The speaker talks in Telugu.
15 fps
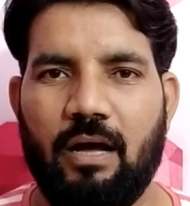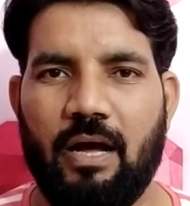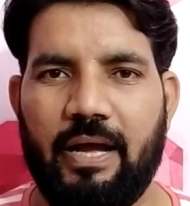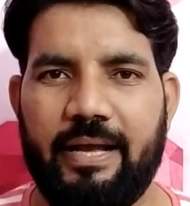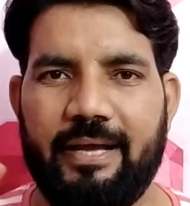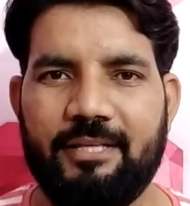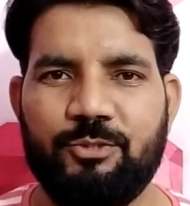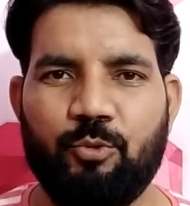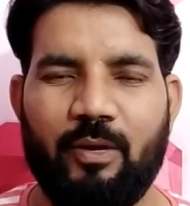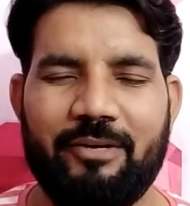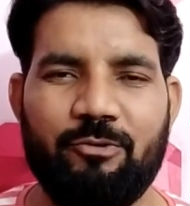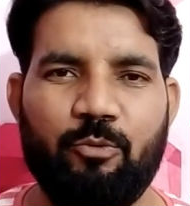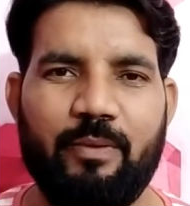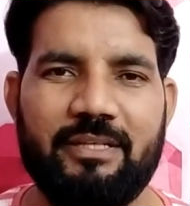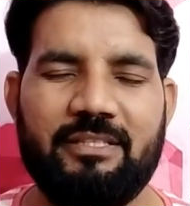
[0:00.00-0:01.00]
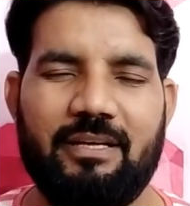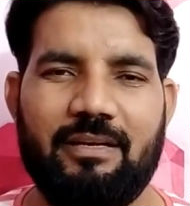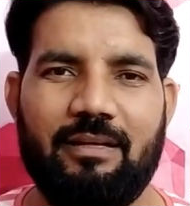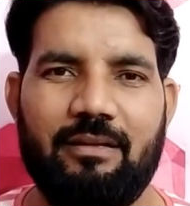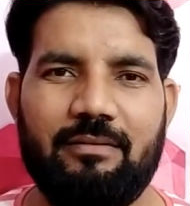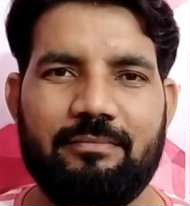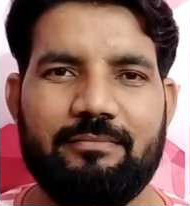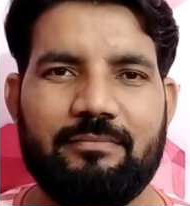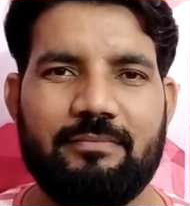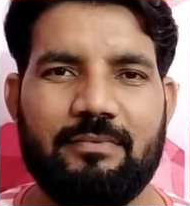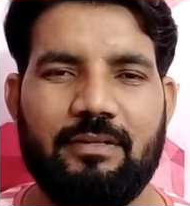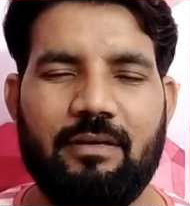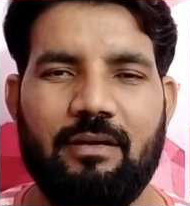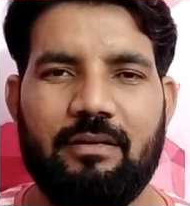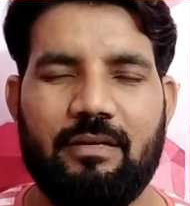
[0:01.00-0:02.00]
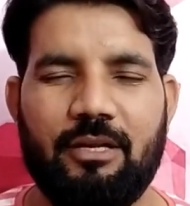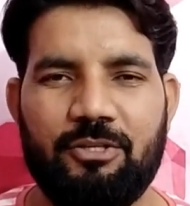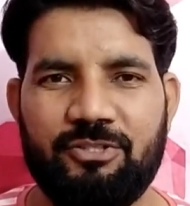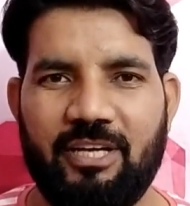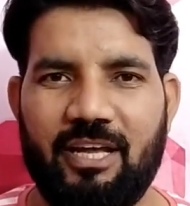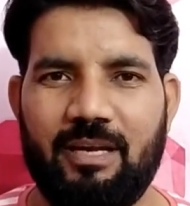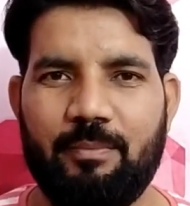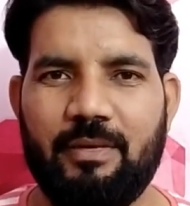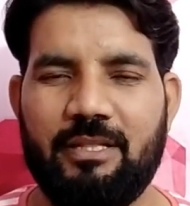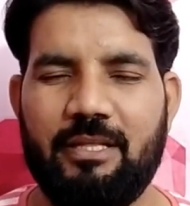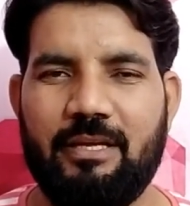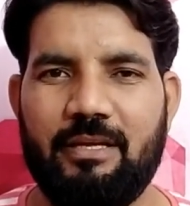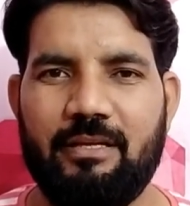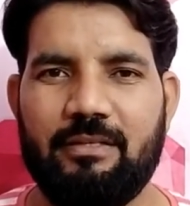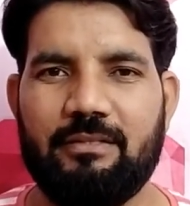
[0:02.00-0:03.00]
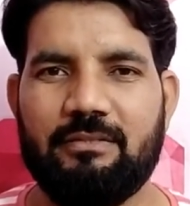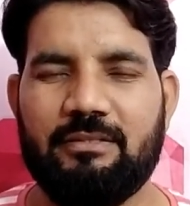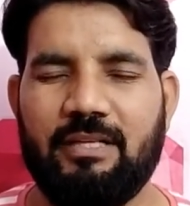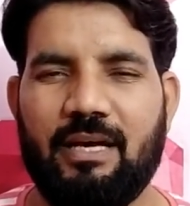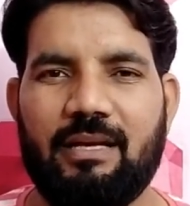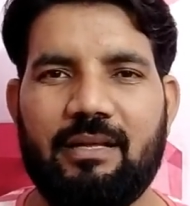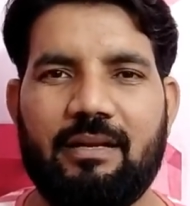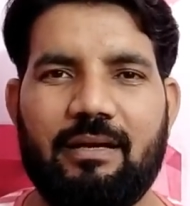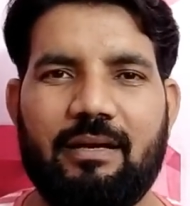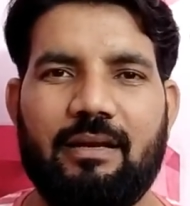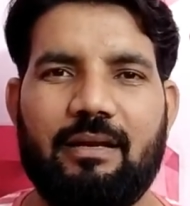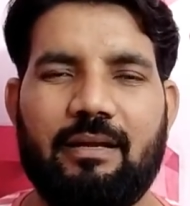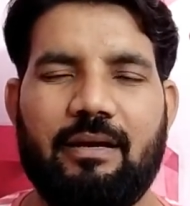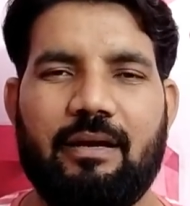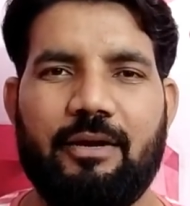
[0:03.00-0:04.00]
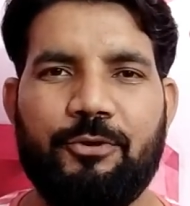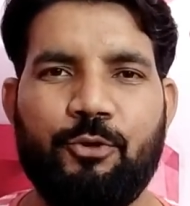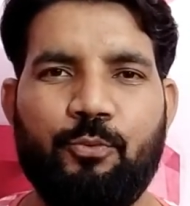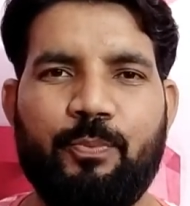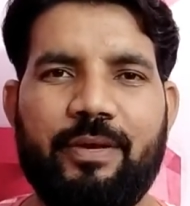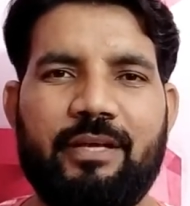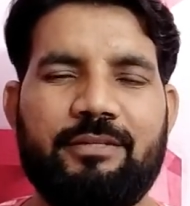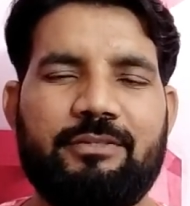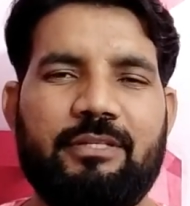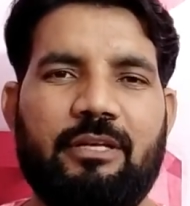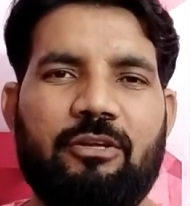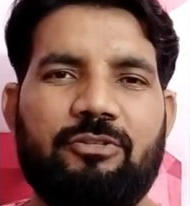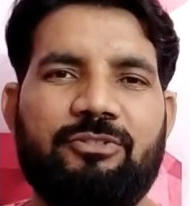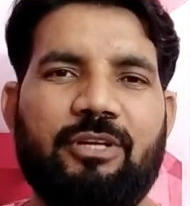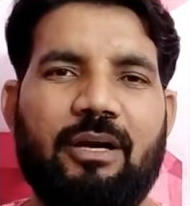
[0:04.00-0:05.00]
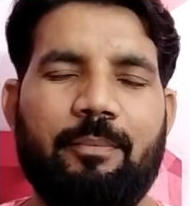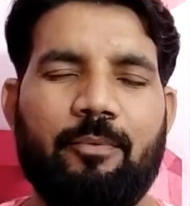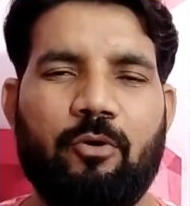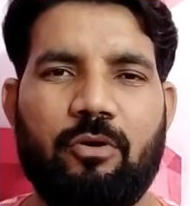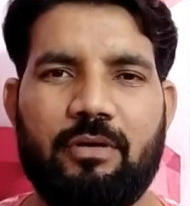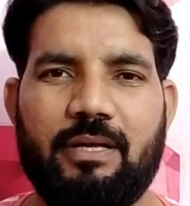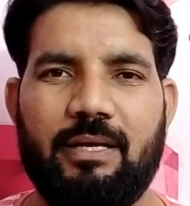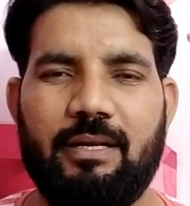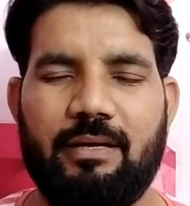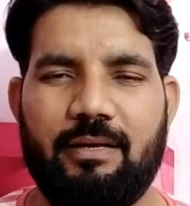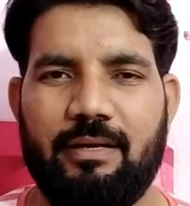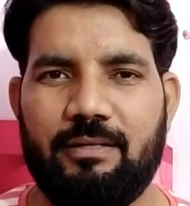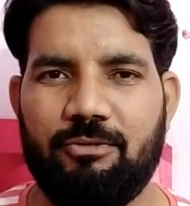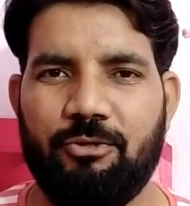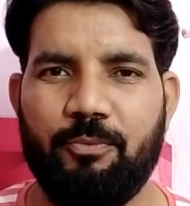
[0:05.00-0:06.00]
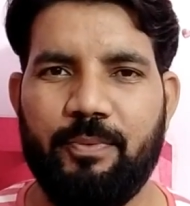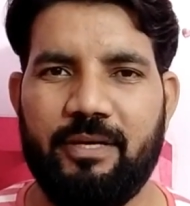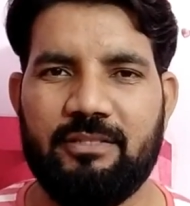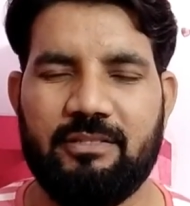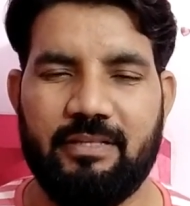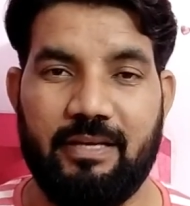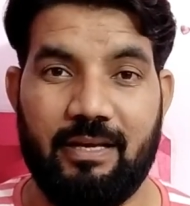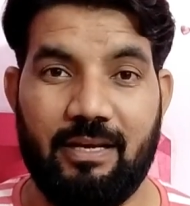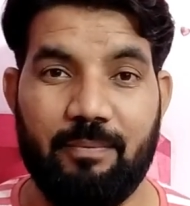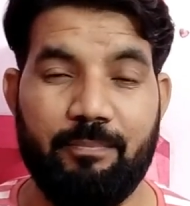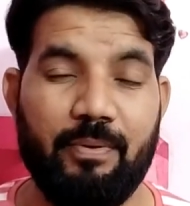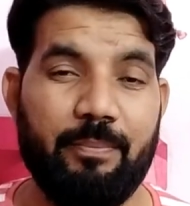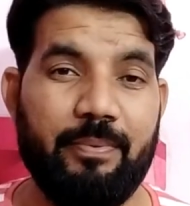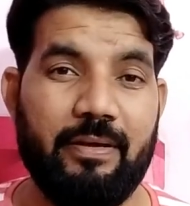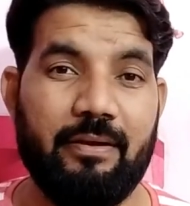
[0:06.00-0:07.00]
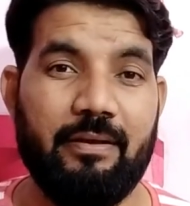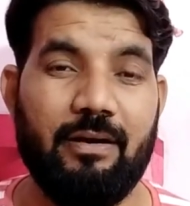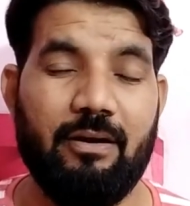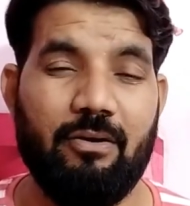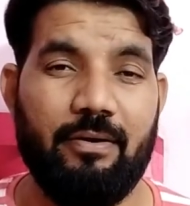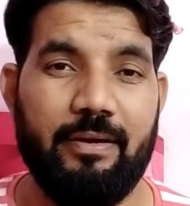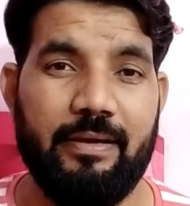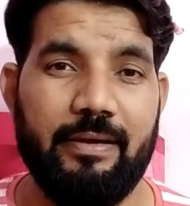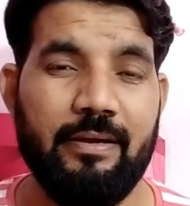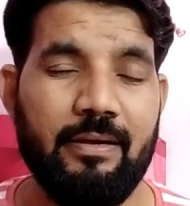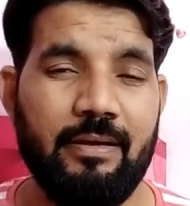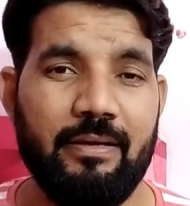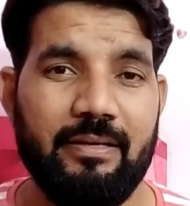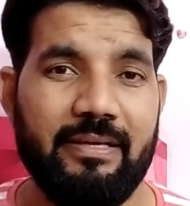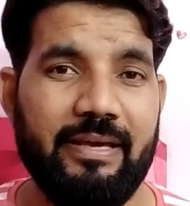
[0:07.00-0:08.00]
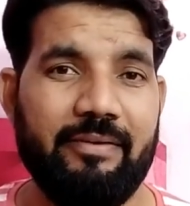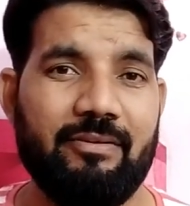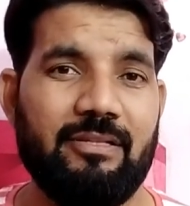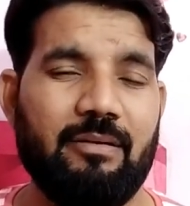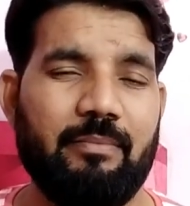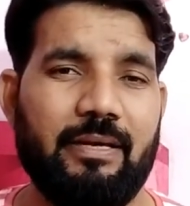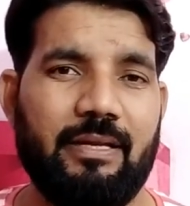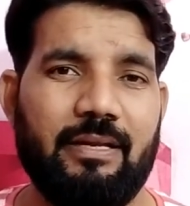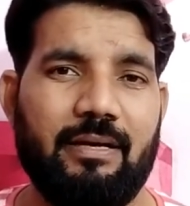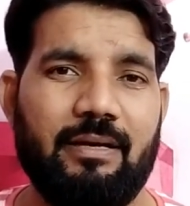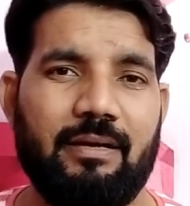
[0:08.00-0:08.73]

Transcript: హాయ్ గైస్ వెల్కమ్ టు మై ఛానల్ నన్ను చాలామంది చాలా రకాలుగా యూపీఎస్సీలో జాబ్ కొట్టాలి అన్న యూపీఎస్సీకి ఎలా ప్రిపేర్ కావాలి ఏ విధమైన